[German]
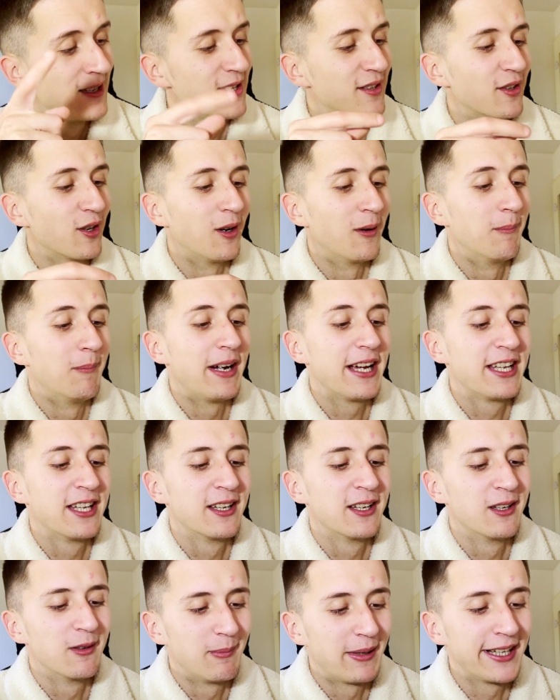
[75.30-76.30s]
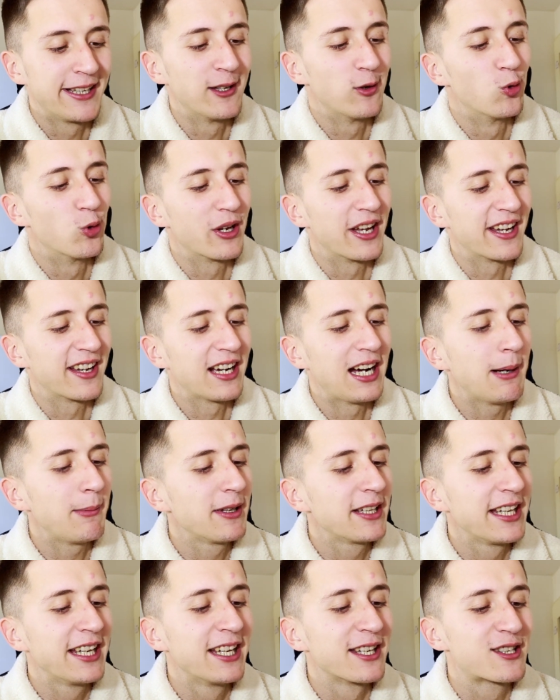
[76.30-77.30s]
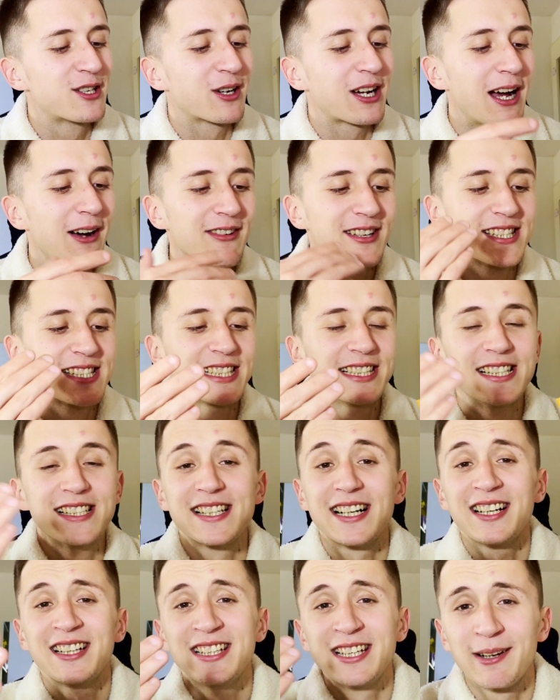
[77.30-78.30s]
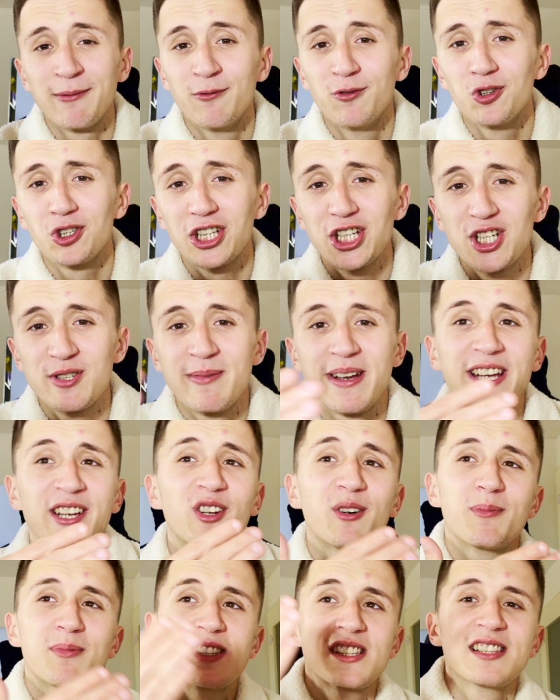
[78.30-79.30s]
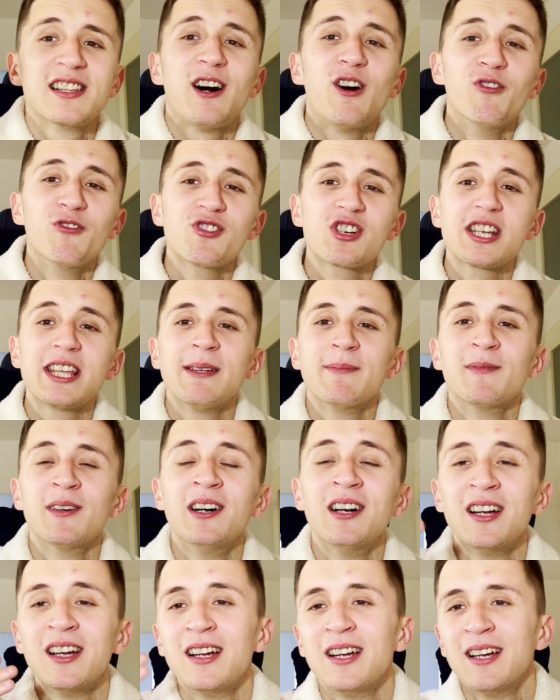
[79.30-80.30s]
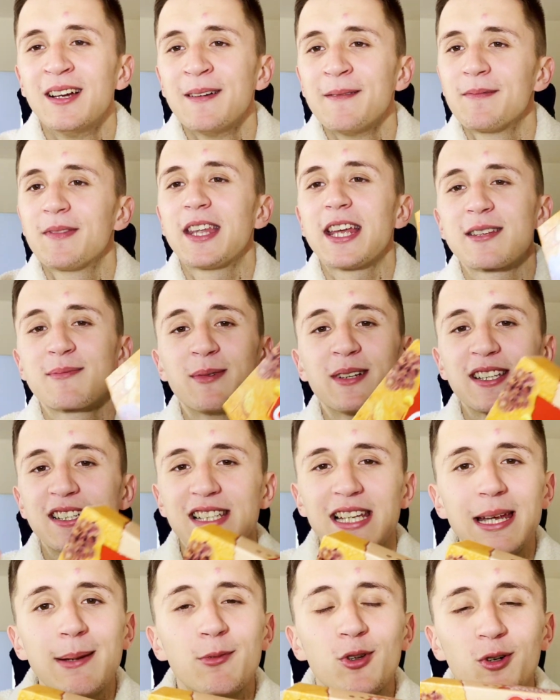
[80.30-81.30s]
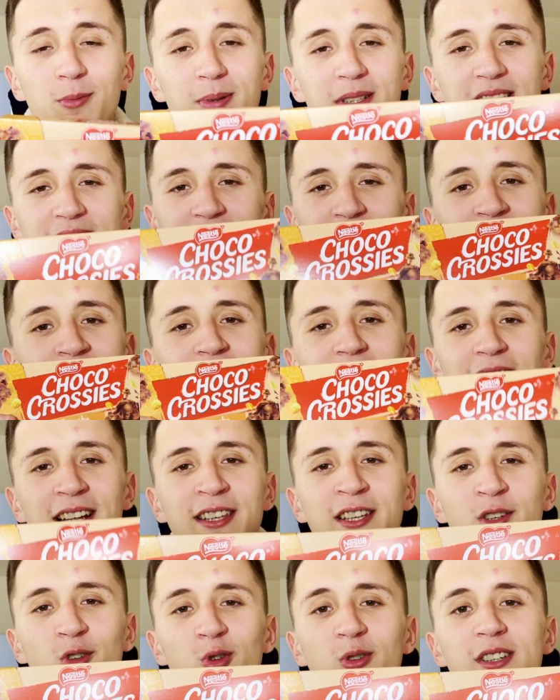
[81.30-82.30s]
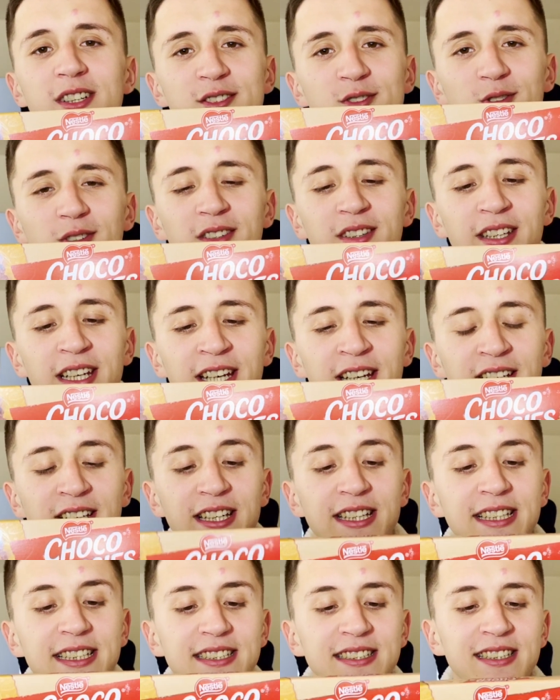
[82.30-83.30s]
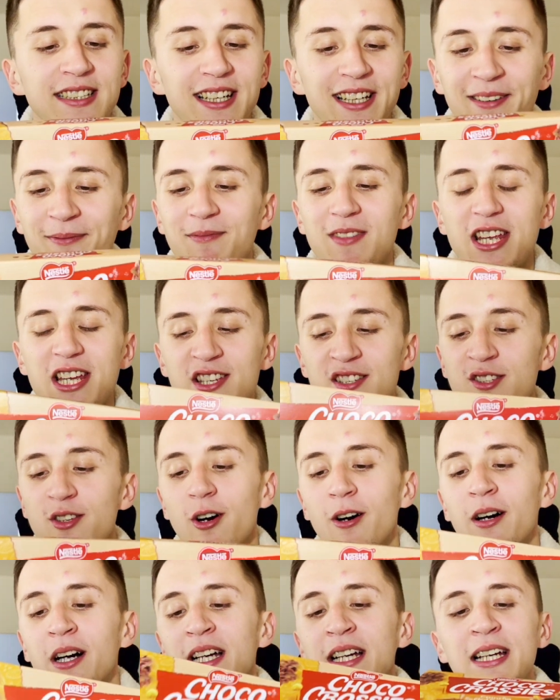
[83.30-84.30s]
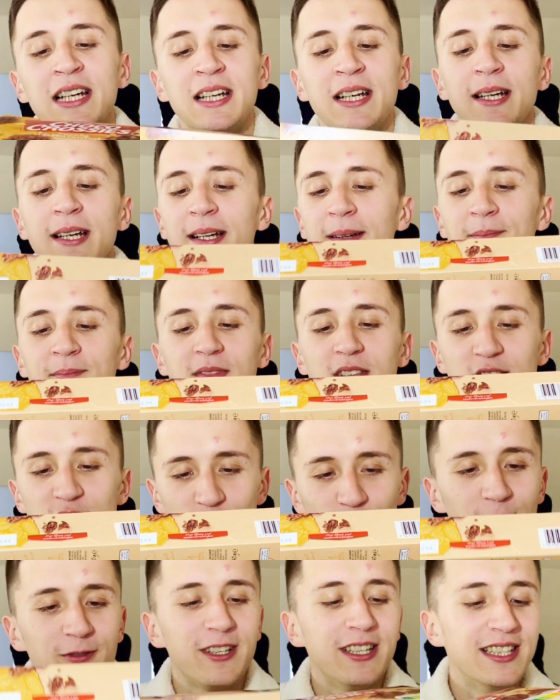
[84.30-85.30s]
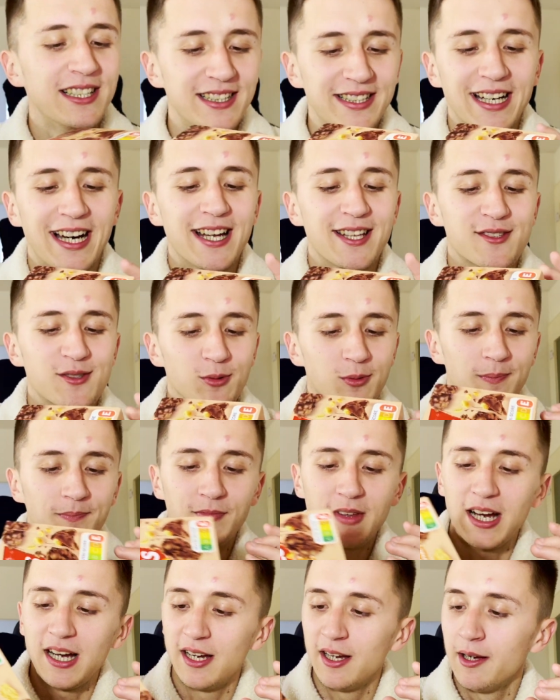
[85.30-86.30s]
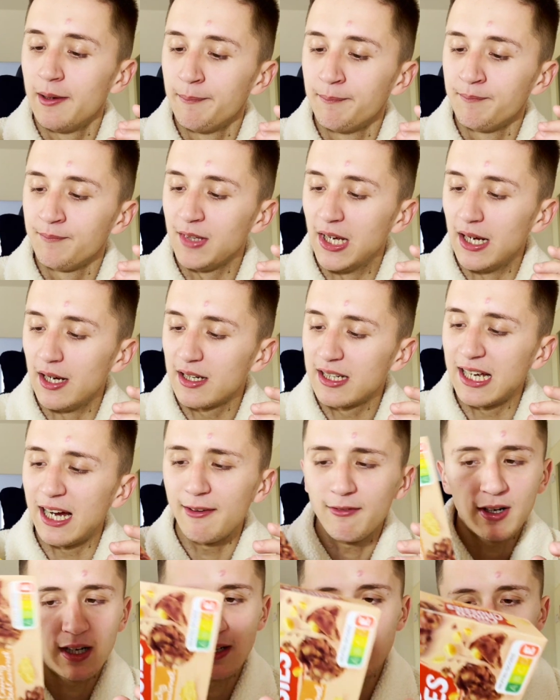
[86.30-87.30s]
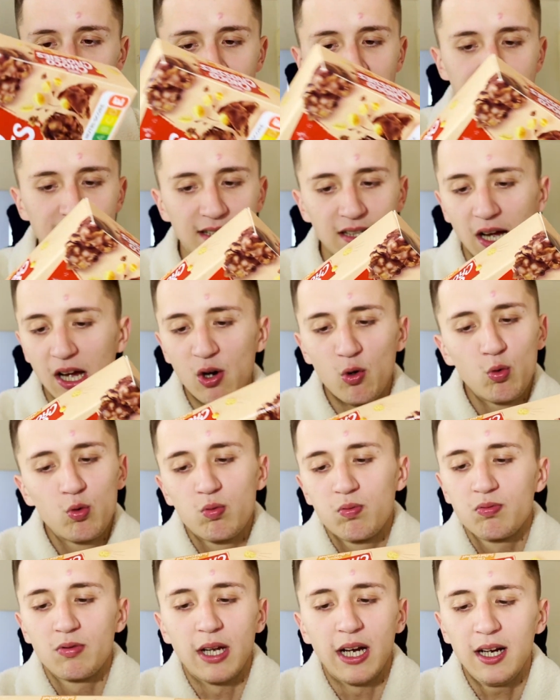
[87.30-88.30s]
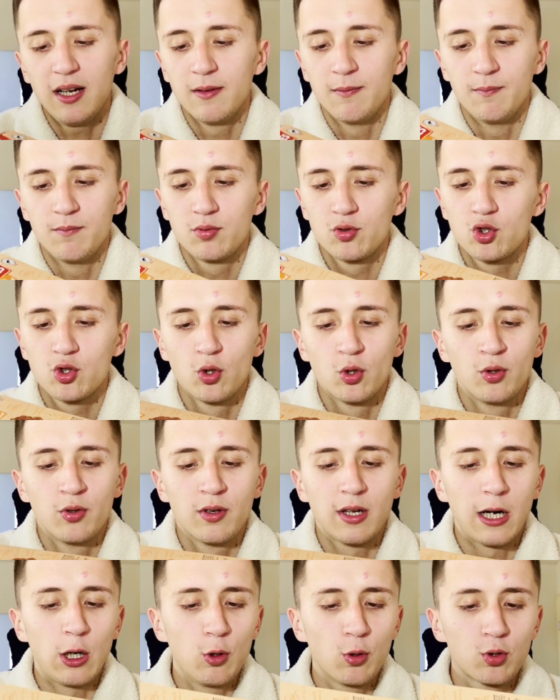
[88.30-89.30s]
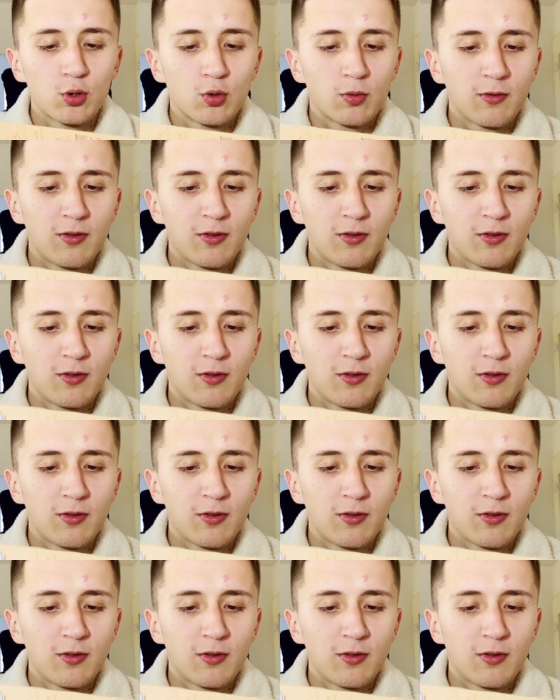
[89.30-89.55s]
So, meine, meine Logik. Aber nee, so kann man sich die Sachen, die einem wirklich schmecken, noch ein bisschen aufschieben, dass man das Leben noch ein bisschen an den ungesunden Dingen genießen kann. So, so viel dazu. Ähm, ja, Cover, wie ich auch, ja, schön Haut,